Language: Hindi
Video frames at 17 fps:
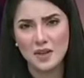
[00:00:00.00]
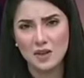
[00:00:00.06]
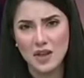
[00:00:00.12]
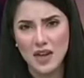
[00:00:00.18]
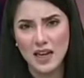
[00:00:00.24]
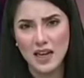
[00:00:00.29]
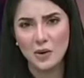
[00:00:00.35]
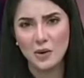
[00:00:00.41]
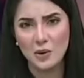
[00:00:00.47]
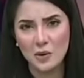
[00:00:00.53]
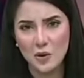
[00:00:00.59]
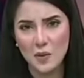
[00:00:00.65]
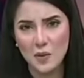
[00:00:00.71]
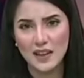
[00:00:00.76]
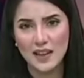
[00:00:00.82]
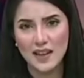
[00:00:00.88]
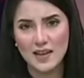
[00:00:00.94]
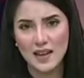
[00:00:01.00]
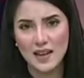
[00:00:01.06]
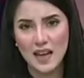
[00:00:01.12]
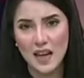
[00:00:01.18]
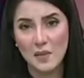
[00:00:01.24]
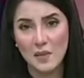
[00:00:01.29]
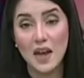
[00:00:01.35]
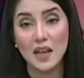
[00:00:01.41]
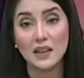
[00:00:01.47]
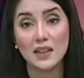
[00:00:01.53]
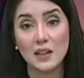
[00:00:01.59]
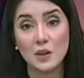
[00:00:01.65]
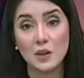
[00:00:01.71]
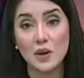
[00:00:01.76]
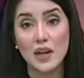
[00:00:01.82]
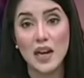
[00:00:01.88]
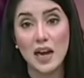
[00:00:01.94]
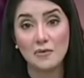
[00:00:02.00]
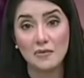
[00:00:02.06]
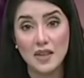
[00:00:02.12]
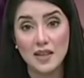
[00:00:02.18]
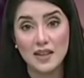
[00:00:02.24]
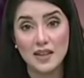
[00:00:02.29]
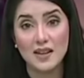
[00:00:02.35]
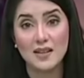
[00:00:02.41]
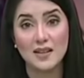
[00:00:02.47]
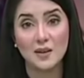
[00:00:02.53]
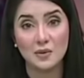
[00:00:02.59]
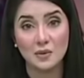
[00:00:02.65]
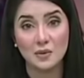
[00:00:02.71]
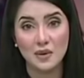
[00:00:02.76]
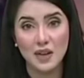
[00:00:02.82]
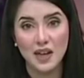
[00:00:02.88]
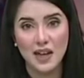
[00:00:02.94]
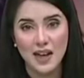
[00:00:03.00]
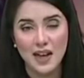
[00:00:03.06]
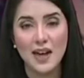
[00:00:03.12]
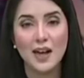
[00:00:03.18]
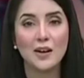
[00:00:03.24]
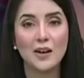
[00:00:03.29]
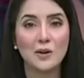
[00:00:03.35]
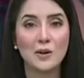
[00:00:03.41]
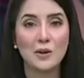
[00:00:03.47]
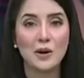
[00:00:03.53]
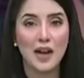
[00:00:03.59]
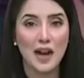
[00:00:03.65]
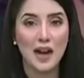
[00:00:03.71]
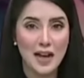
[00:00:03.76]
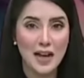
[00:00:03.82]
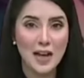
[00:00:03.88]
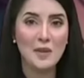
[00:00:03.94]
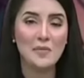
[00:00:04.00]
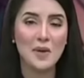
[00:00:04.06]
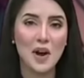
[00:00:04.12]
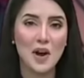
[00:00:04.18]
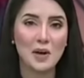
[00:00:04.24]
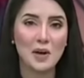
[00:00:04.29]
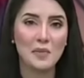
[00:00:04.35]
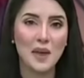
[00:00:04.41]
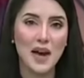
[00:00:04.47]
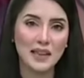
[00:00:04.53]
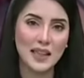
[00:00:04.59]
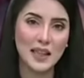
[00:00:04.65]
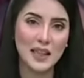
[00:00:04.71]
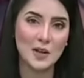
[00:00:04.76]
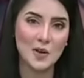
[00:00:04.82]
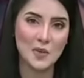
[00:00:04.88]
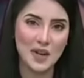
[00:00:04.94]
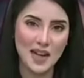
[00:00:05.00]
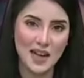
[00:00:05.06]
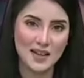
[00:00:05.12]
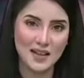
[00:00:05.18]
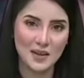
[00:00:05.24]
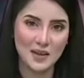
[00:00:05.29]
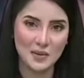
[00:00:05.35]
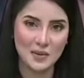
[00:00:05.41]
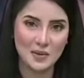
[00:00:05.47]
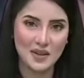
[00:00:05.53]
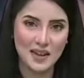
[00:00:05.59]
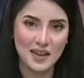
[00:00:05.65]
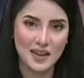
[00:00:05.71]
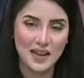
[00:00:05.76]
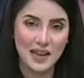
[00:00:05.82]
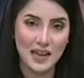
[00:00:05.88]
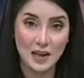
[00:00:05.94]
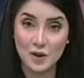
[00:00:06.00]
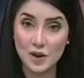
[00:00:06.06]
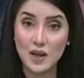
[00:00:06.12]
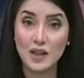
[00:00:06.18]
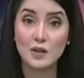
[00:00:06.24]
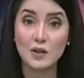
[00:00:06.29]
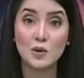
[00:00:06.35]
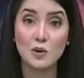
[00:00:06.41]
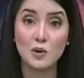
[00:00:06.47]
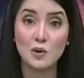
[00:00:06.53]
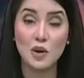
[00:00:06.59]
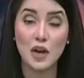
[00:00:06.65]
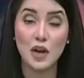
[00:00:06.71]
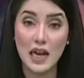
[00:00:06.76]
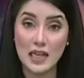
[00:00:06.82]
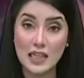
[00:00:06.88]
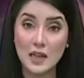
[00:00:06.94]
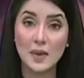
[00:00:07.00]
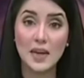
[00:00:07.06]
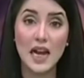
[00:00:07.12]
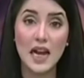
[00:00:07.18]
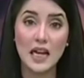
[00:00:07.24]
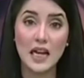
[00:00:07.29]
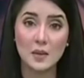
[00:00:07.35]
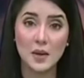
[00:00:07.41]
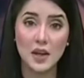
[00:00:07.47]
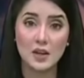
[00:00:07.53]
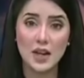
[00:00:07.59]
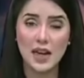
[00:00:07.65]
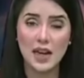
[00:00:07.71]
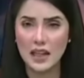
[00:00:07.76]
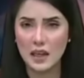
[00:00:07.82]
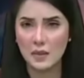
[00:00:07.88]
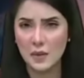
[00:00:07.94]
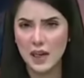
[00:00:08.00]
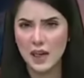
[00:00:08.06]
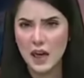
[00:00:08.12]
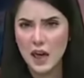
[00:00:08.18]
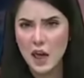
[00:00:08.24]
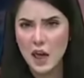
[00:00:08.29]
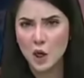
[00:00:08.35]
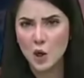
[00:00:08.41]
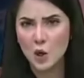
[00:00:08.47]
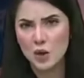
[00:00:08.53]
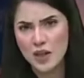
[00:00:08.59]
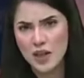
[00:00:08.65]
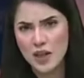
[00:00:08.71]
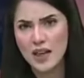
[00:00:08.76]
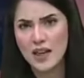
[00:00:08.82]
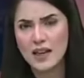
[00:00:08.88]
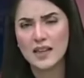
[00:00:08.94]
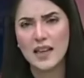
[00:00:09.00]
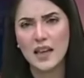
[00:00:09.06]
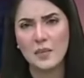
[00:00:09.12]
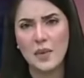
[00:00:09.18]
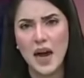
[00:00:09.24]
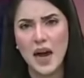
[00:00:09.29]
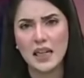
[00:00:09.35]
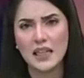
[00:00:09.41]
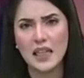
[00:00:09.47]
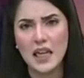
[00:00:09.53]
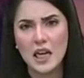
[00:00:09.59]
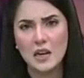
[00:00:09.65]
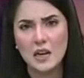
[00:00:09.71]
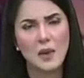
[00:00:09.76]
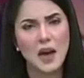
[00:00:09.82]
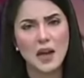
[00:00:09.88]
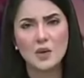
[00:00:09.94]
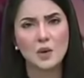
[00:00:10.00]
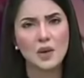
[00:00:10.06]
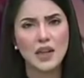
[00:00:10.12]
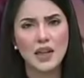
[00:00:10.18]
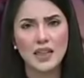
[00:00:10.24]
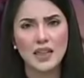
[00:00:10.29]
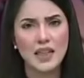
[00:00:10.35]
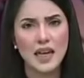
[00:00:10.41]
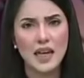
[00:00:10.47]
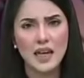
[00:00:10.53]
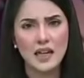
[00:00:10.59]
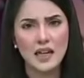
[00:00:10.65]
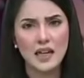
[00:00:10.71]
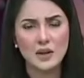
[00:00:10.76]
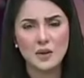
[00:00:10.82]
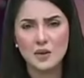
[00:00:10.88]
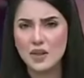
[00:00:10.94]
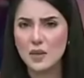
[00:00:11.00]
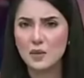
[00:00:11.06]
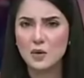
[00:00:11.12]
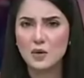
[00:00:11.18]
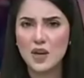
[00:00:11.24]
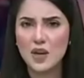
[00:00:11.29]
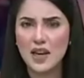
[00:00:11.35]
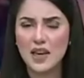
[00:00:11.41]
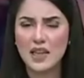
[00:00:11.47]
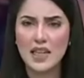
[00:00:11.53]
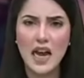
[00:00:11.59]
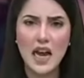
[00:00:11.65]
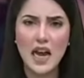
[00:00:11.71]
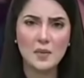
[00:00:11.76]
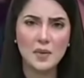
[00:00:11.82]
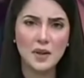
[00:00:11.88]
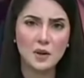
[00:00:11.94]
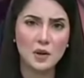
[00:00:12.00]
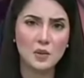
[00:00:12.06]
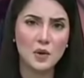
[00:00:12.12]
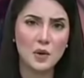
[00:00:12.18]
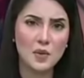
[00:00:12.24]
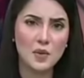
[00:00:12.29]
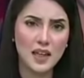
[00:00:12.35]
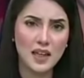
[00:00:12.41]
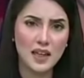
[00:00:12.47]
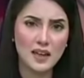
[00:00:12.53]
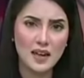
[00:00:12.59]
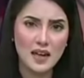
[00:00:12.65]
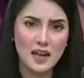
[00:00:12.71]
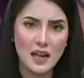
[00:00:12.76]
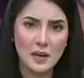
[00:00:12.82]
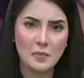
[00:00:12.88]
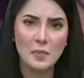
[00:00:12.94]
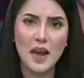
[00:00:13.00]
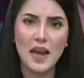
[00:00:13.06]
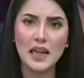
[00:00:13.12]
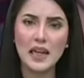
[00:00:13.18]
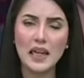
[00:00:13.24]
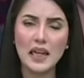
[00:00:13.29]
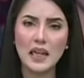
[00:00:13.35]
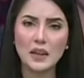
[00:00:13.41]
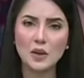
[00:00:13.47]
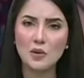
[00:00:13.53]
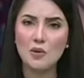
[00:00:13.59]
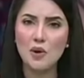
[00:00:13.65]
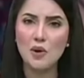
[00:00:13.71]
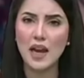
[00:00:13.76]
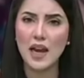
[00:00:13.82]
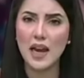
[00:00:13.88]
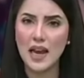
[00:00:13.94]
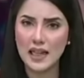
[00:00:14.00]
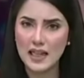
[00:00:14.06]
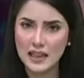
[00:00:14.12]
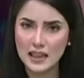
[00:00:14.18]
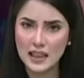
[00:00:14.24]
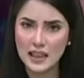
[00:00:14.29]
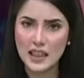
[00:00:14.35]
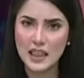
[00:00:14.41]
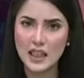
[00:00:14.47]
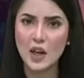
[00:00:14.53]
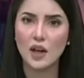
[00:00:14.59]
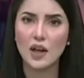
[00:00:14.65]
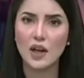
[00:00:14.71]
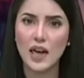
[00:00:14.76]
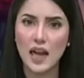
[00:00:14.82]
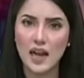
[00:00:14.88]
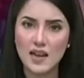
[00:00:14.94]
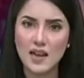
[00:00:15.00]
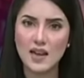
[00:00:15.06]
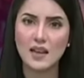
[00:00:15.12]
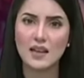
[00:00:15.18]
बस ये कि हुकूमत के जरिए मैं अदल को नाफिज कर सकूं हक को कायम और बातिल को मिटा सकूं एक शख्स को काजी बनाकर भेजा लेकिन फिर कुछ ही अरसे के बाद माजूल कर दिया तो उसने पूछा कि या मोमिन मैंने न तो कोई खयानत की और ना